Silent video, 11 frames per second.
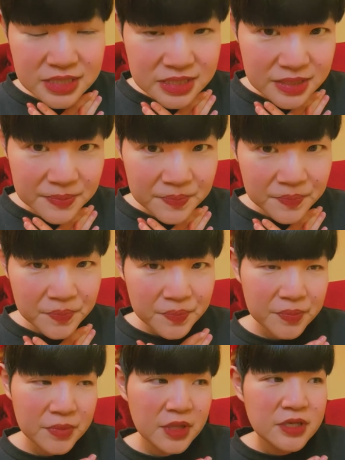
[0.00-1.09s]
自分
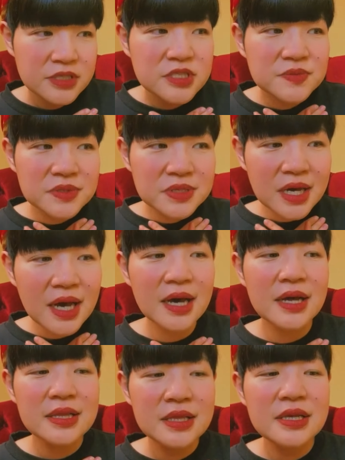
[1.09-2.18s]
が何が好き、
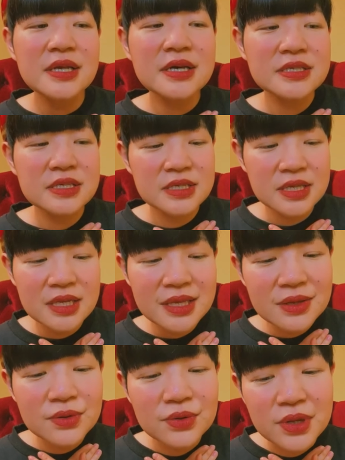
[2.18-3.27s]
何に触れてるかって
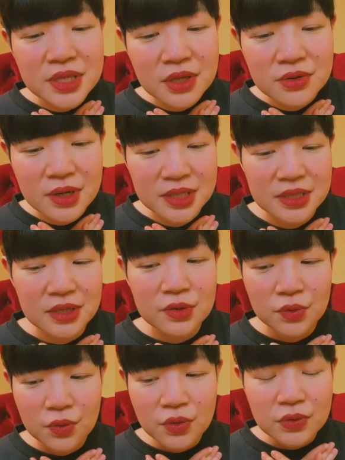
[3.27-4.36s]
いうのを一、
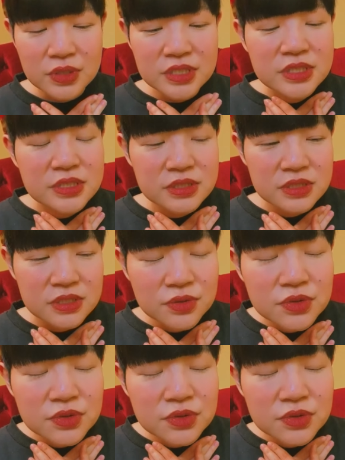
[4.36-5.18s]
一つ一つ、